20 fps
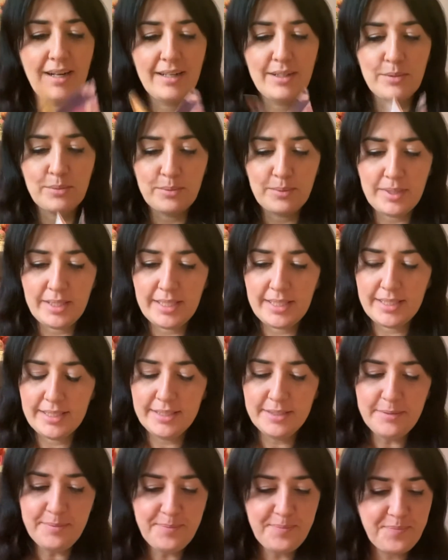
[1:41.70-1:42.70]

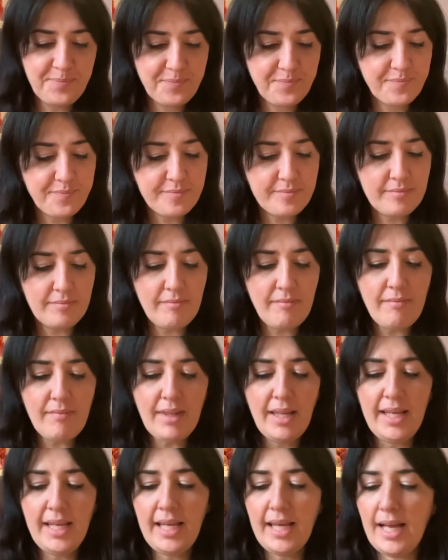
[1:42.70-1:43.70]
Halloween
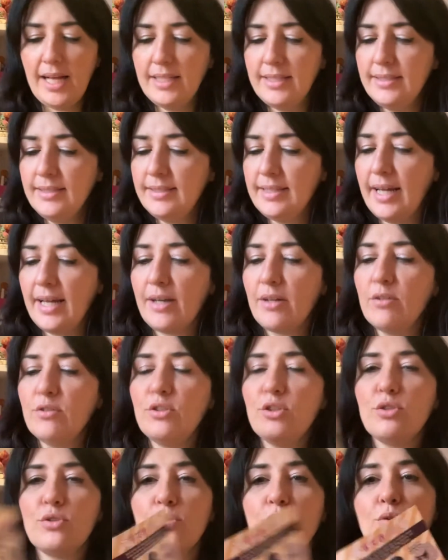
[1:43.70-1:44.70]
e all'interno
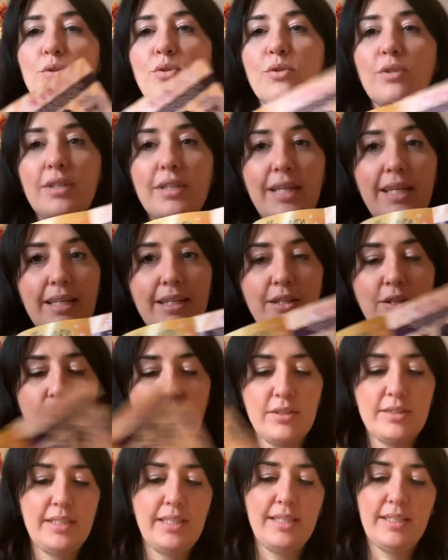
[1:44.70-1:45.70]
ci sono le
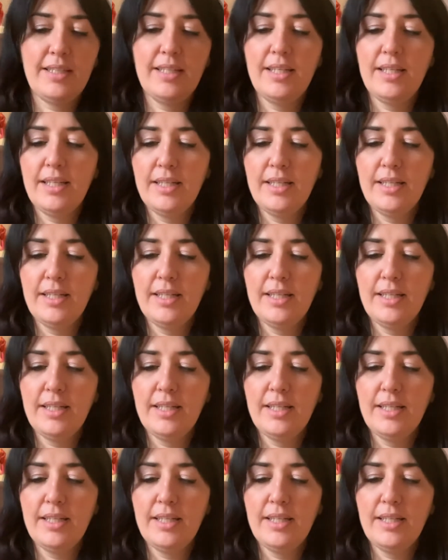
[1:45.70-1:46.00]
cose.